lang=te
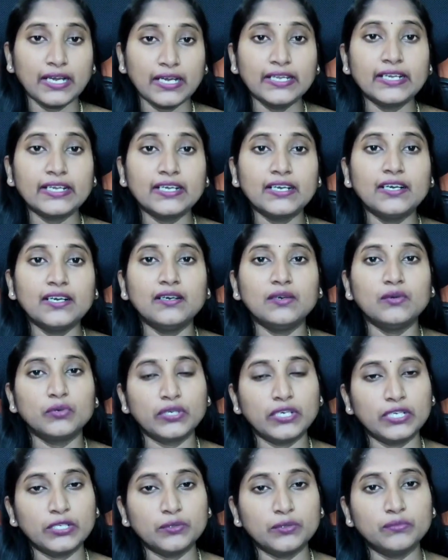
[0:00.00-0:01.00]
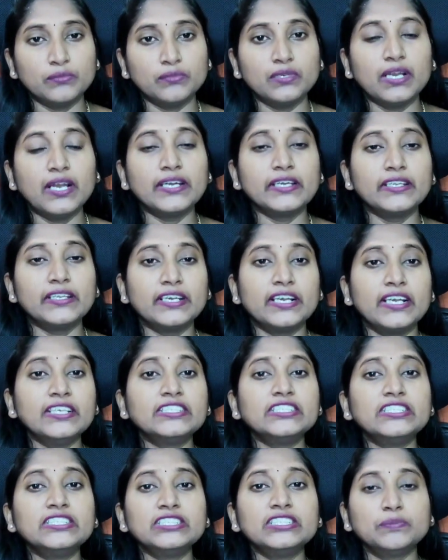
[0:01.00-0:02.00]
కలయిక ఉండటం లాంటి
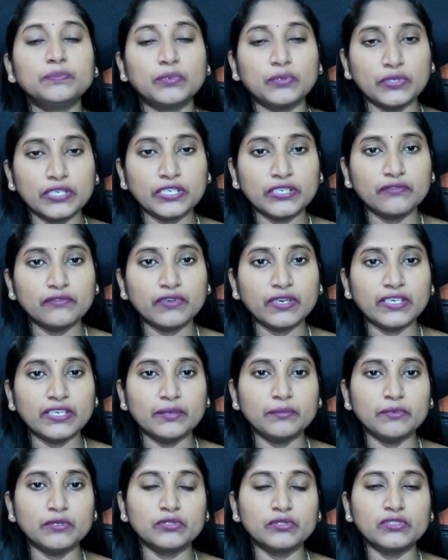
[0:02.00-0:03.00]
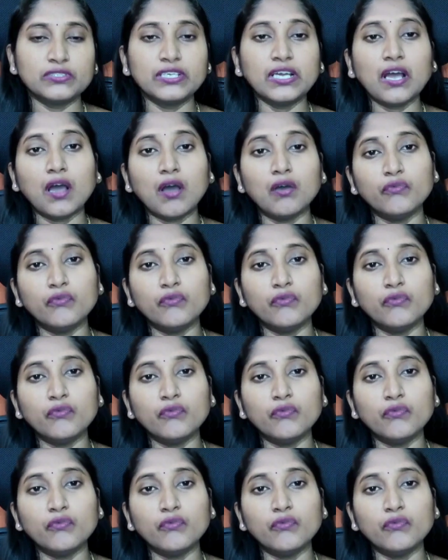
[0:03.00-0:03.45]
రిలేషన్షిప్ ఉండటం వలన ఏమవుతుంది